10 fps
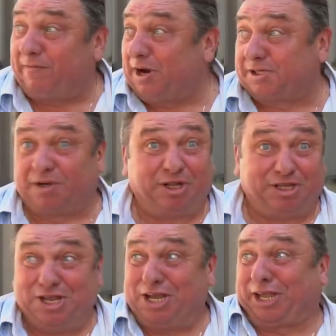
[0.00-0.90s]
поворачивается,
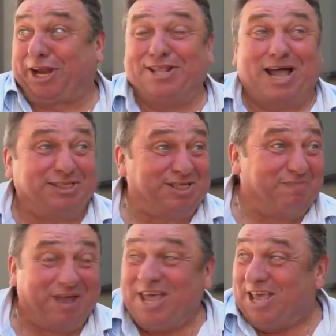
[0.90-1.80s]
говорит, ни хрена
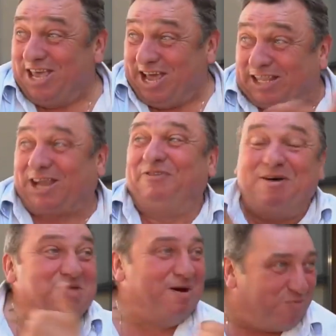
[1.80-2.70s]
себе, и это
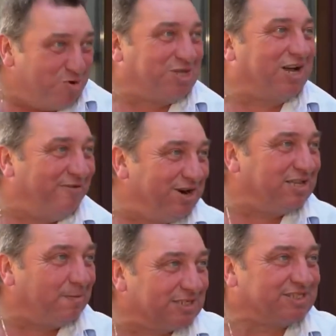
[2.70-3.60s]
вы мне будете
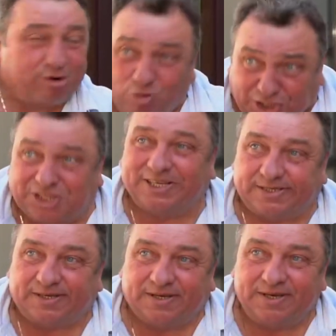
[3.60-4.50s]
говорить об
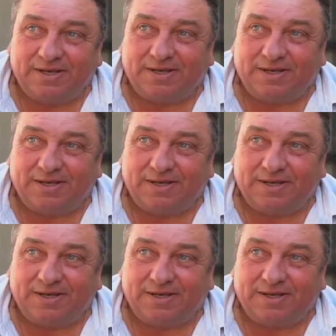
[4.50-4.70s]
осторожности?